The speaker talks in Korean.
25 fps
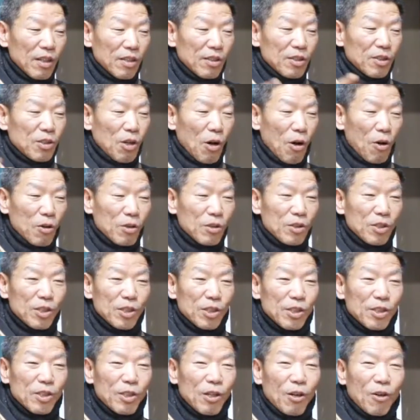
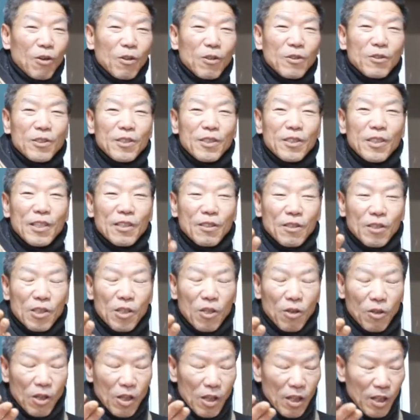정치, 경세,
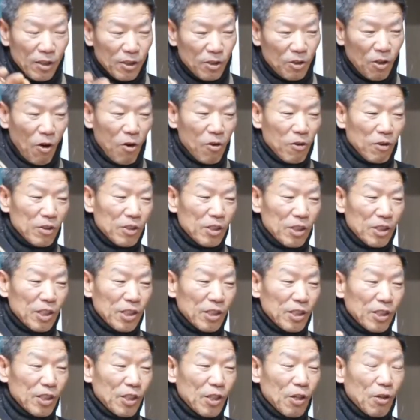경,
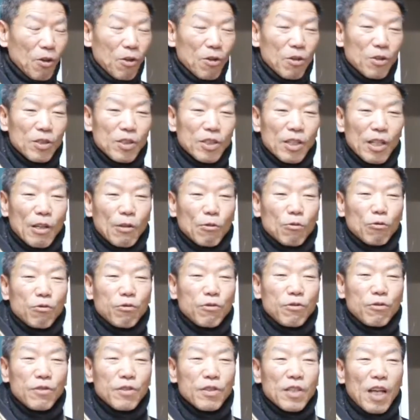정치, 경제,
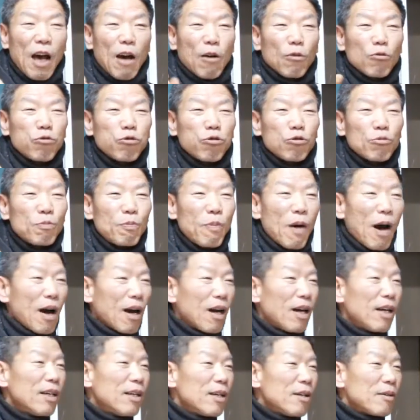군사, 국방
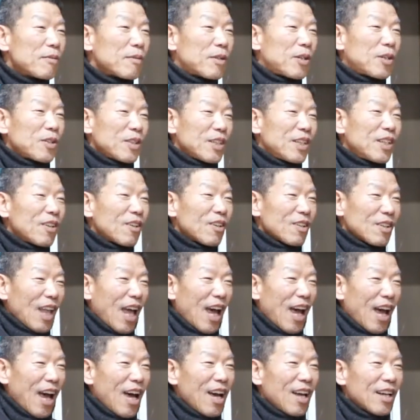그 이런 거
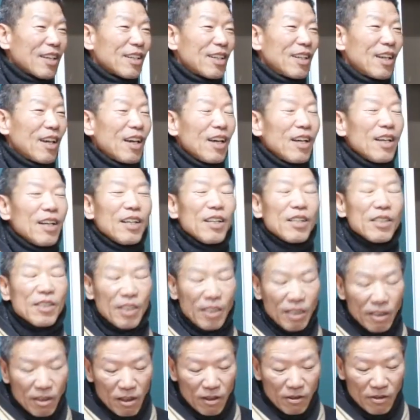다 이렇게
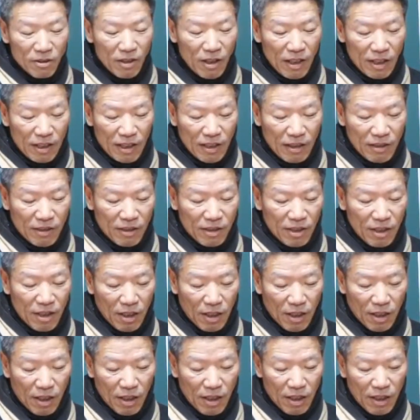신경 써야
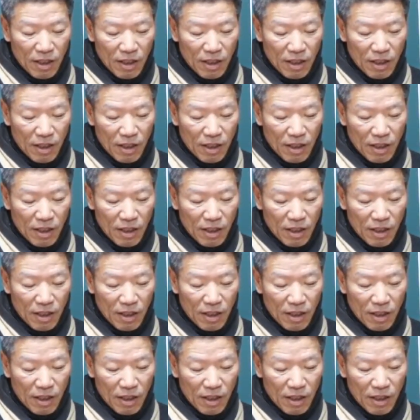되듯이